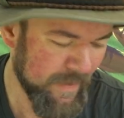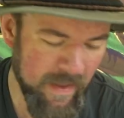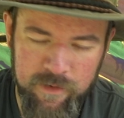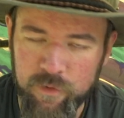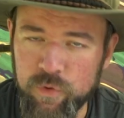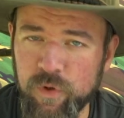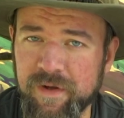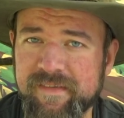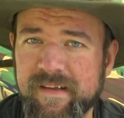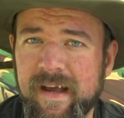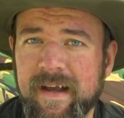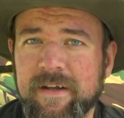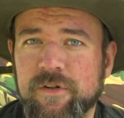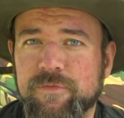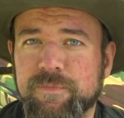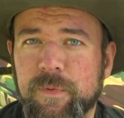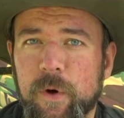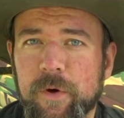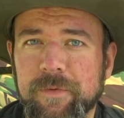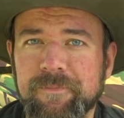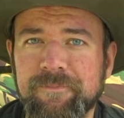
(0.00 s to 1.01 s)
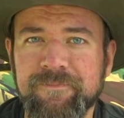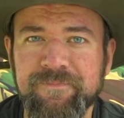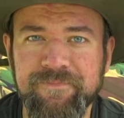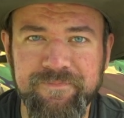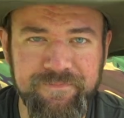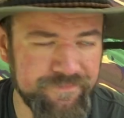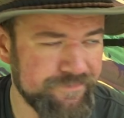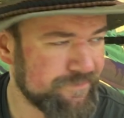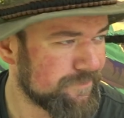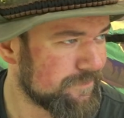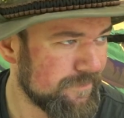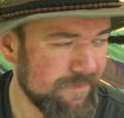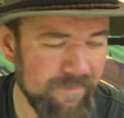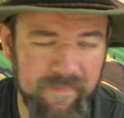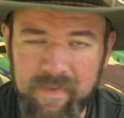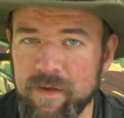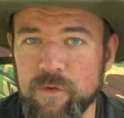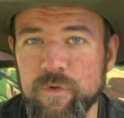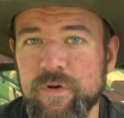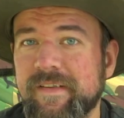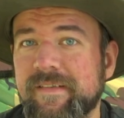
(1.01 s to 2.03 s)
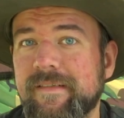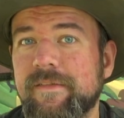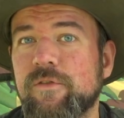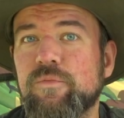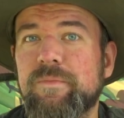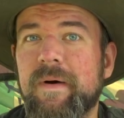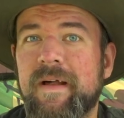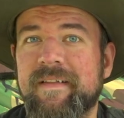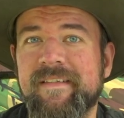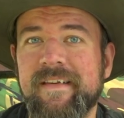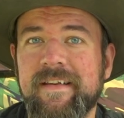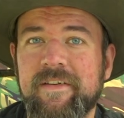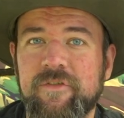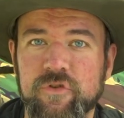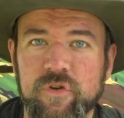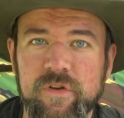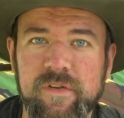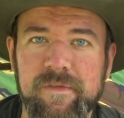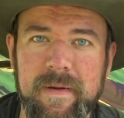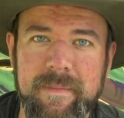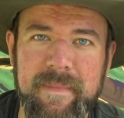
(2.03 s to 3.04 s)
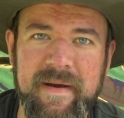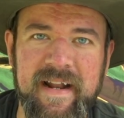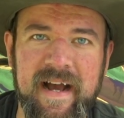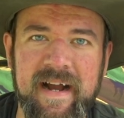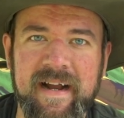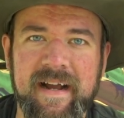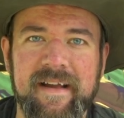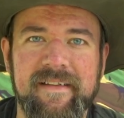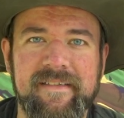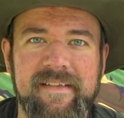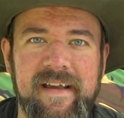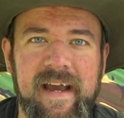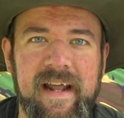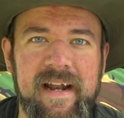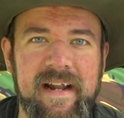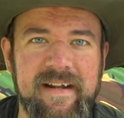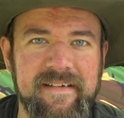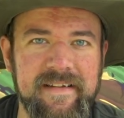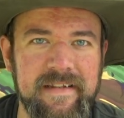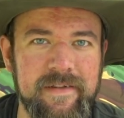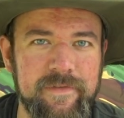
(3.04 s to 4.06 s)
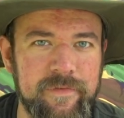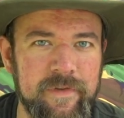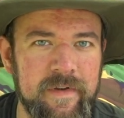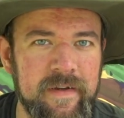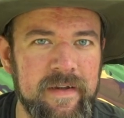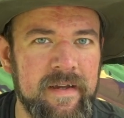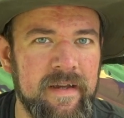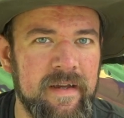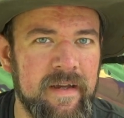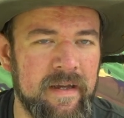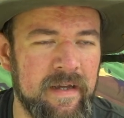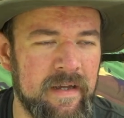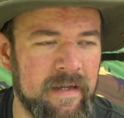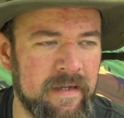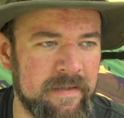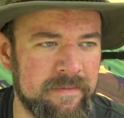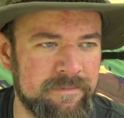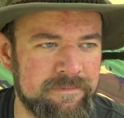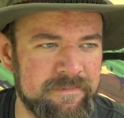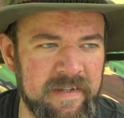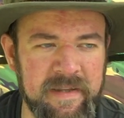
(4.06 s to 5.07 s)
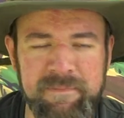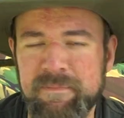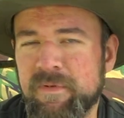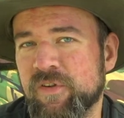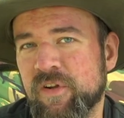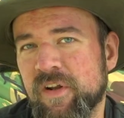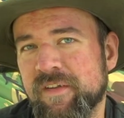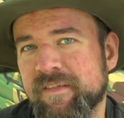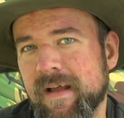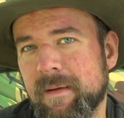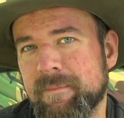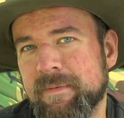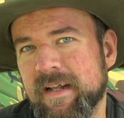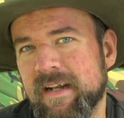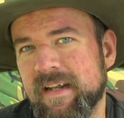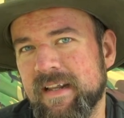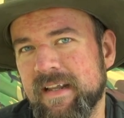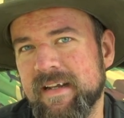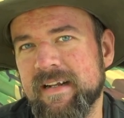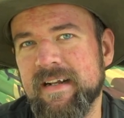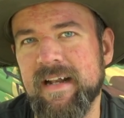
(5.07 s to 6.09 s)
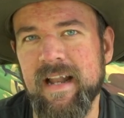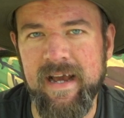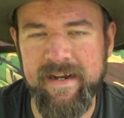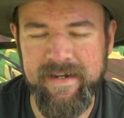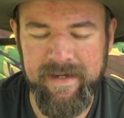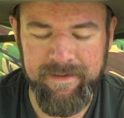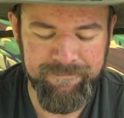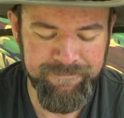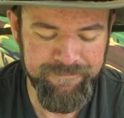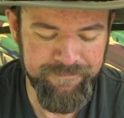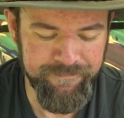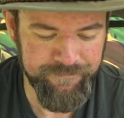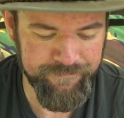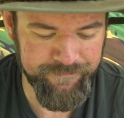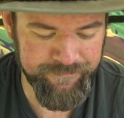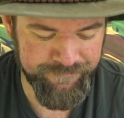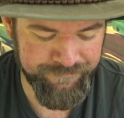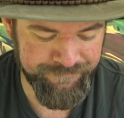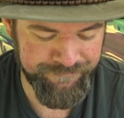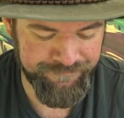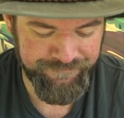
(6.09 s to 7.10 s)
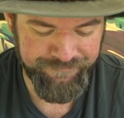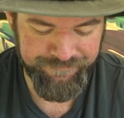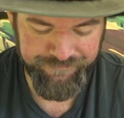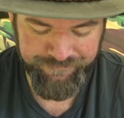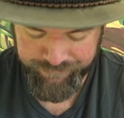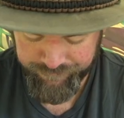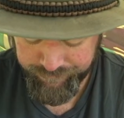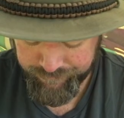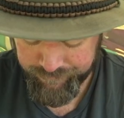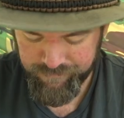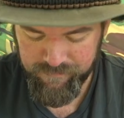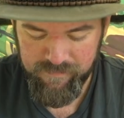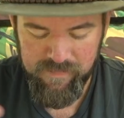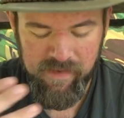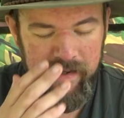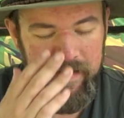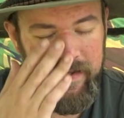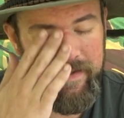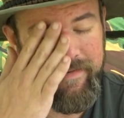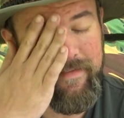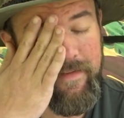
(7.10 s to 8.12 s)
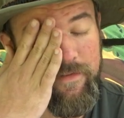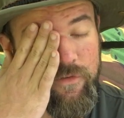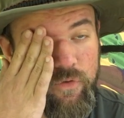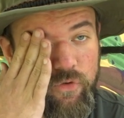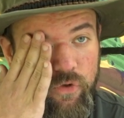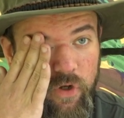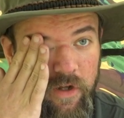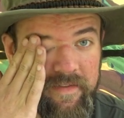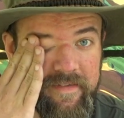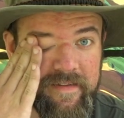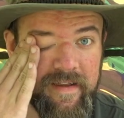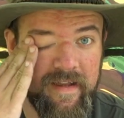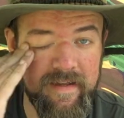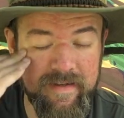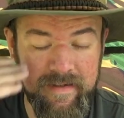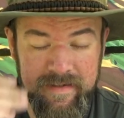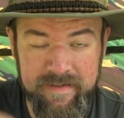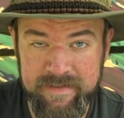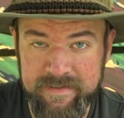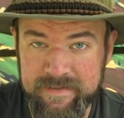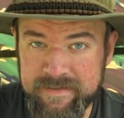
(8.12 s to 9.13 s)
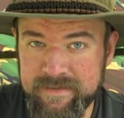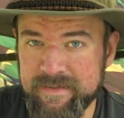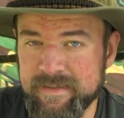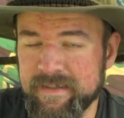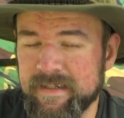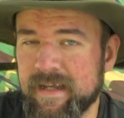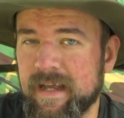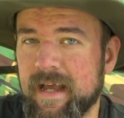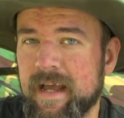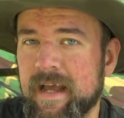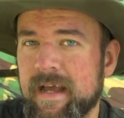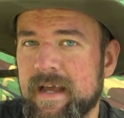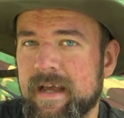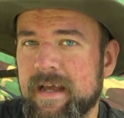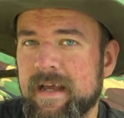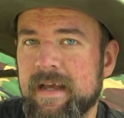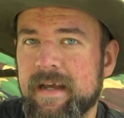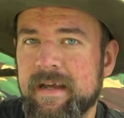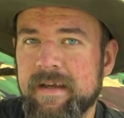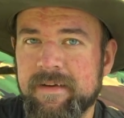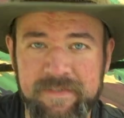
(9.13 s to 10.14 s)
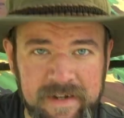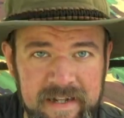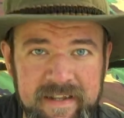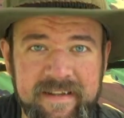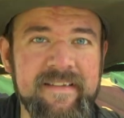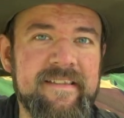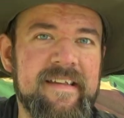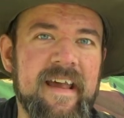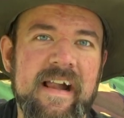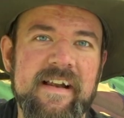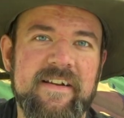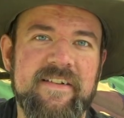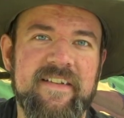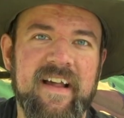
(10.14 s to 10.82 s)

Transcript: kurz angesprochen. Und es ist ein super Sichtschutz, weil mein Acker ist ja relativ ähm, nicht besonders abgelegen, leider. Hm. Nichtsdestotrotz äh, will ich ein Zelt